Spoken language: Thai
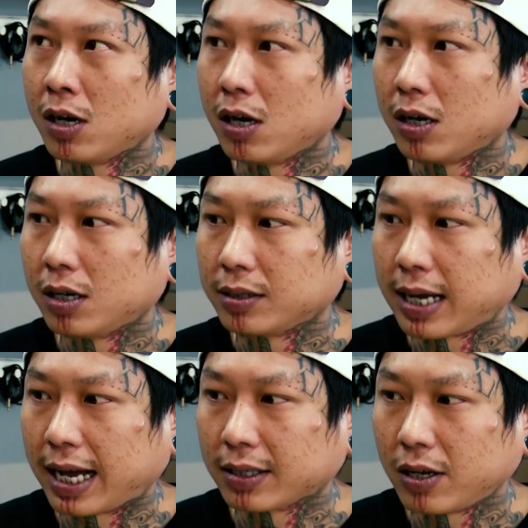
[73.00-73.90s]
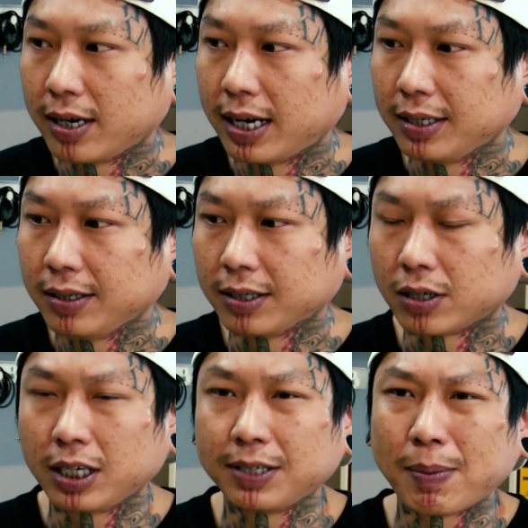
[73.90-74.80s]
ก็จากตอนนั้นถึง
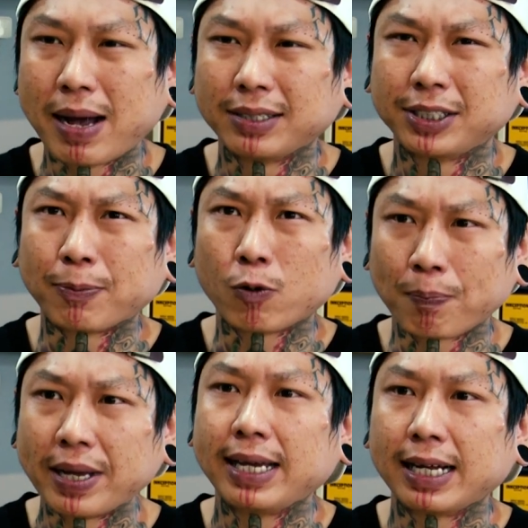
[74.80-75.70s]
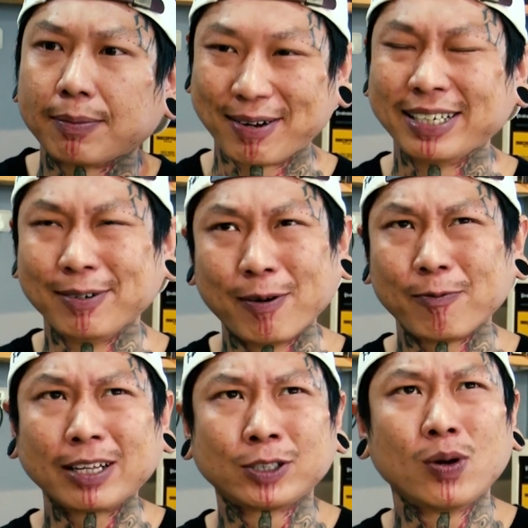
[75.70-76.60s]
ตอนนี้ก็ประมาณ10กว่าปีแล้วครับก็คือบอก
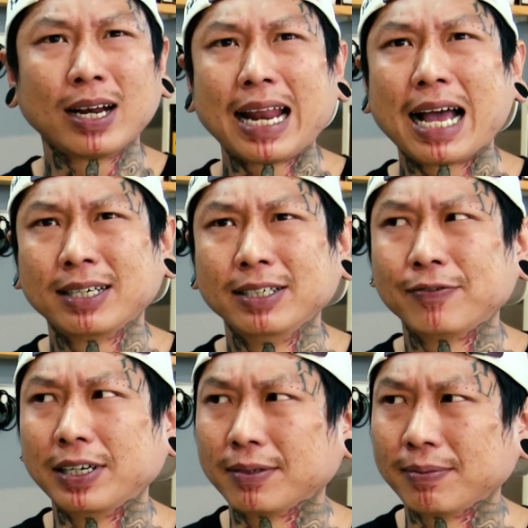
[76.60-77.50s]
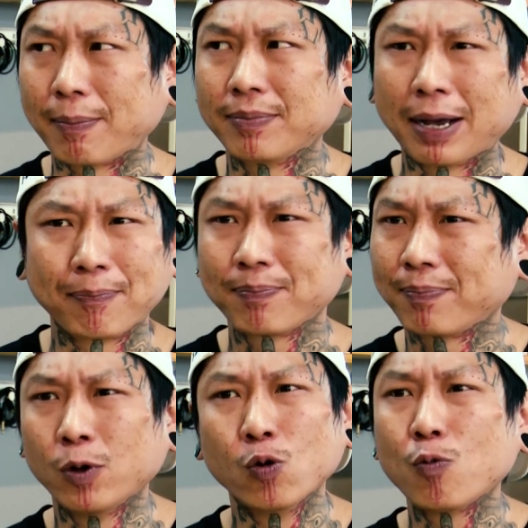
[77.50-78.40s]
ว่าช่วงแรกๆคือฝึกแบบ
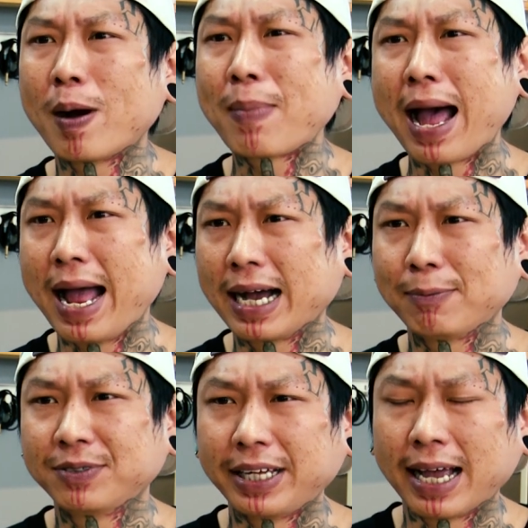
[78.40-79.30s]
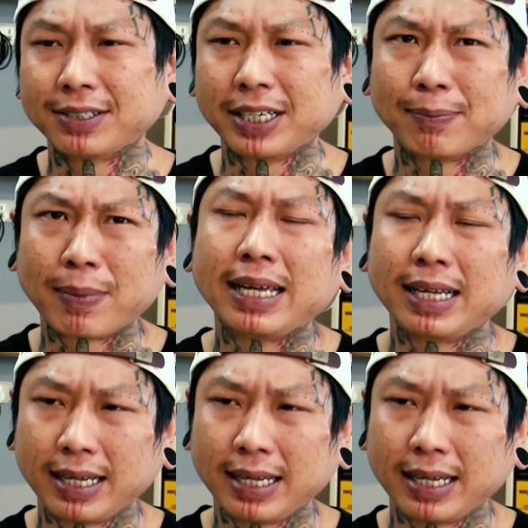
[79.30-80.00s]
งูปลาครับ4ปี